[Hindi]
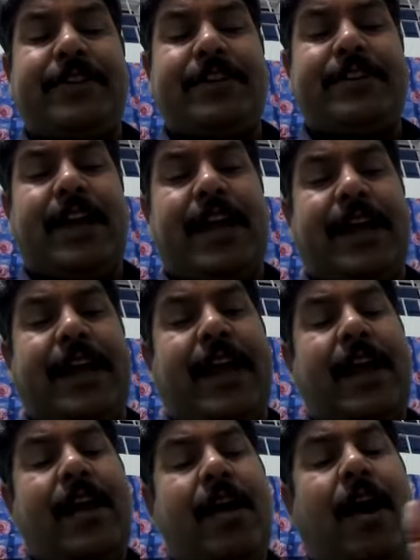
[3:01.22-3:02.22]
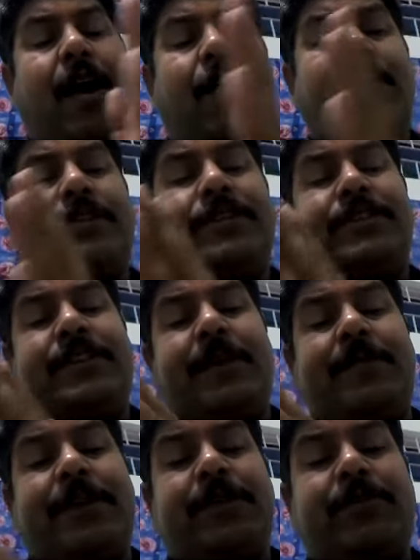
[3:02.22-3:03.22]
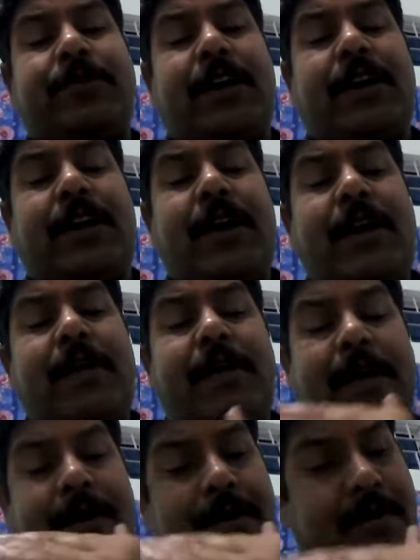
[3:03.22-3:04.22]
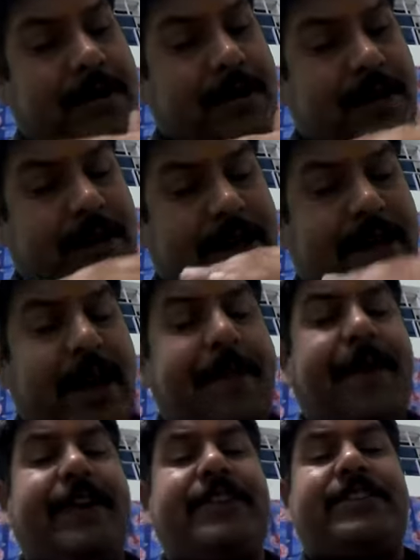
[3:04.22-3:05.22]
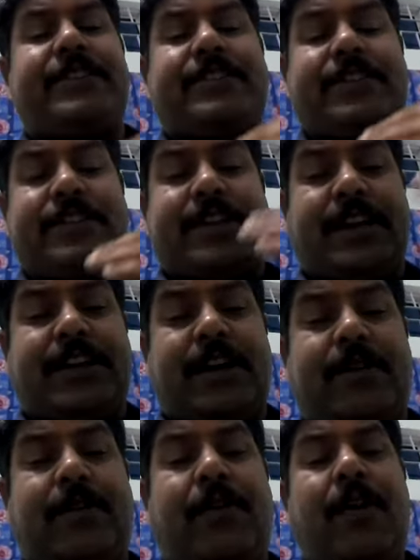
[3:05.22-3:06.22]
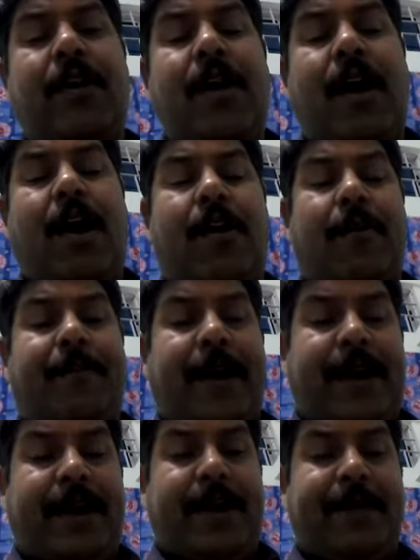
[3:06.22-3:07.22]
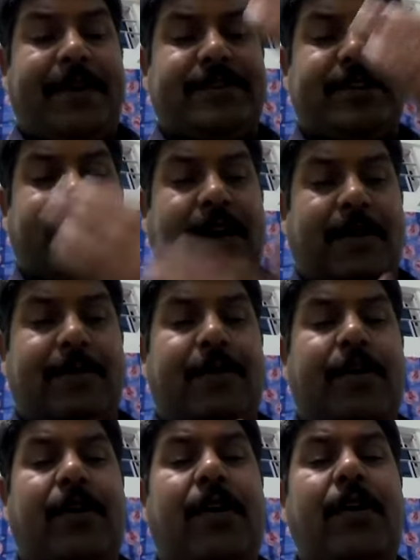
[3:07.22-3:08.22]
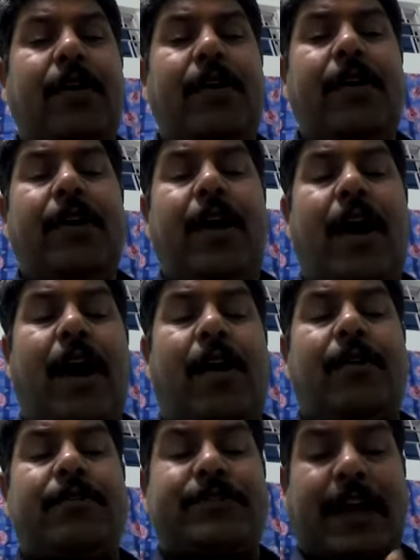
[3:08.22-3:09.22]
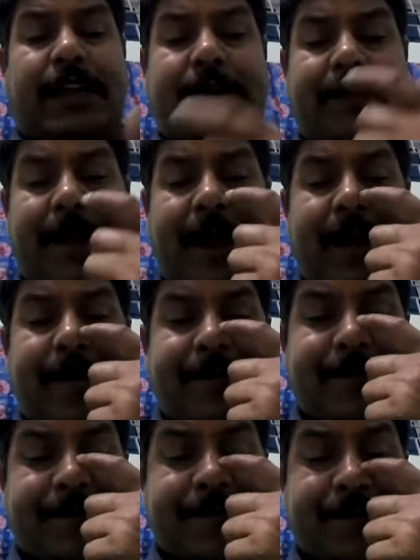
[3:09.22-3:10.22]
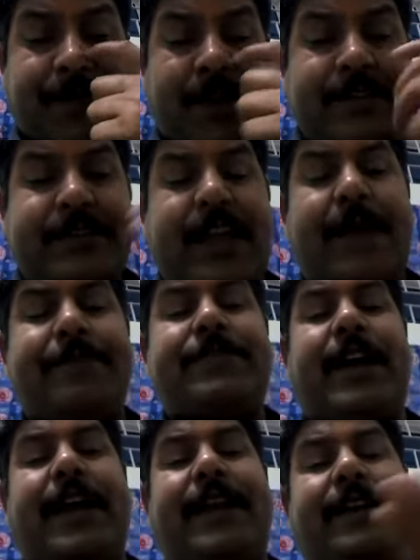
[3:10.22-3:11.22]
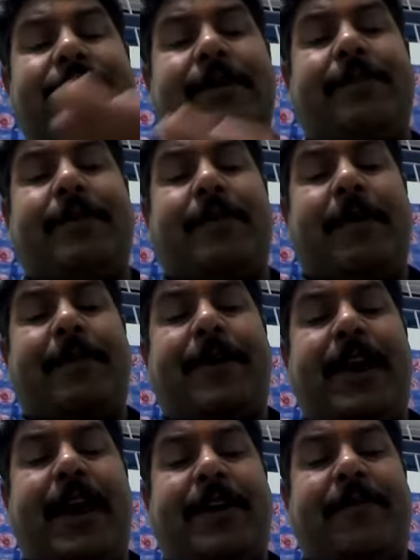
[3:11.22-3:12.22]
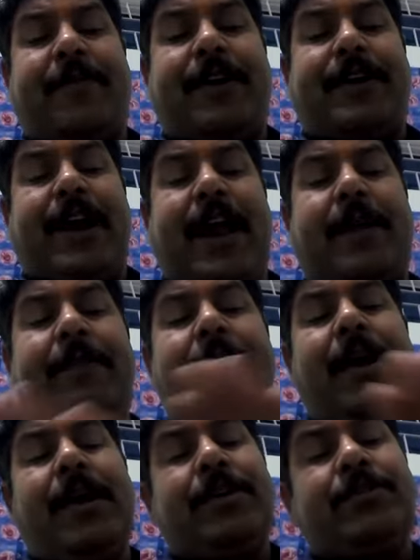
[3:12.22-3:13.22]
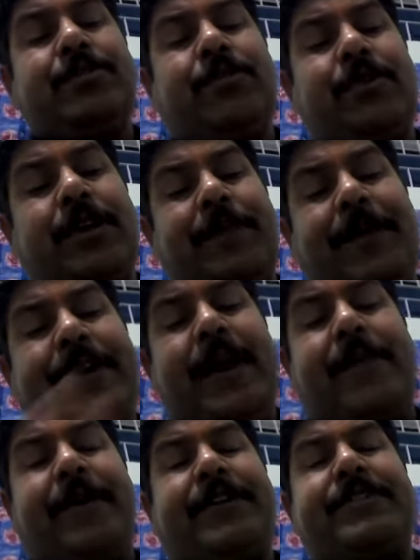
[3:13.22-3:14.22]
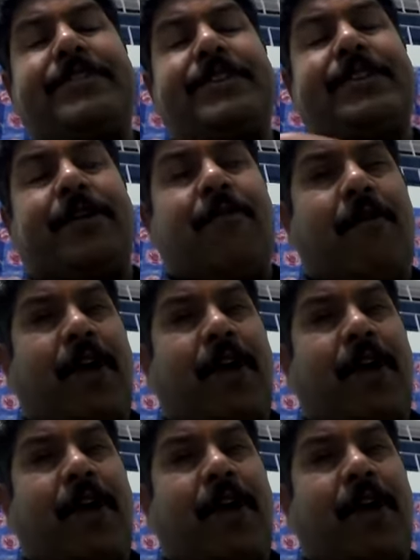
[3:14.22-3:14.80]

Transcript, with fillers: डिसीज कहेंगे और जिसकी मृत्यु दर इंडेमिक डिसीज से ज़्यादा हो और पैंडेमिक से कम हो और साथ में सेम साइन एंड सिम्टम अपियर एट वन टाइम जो इपिडेमिक डिसीज है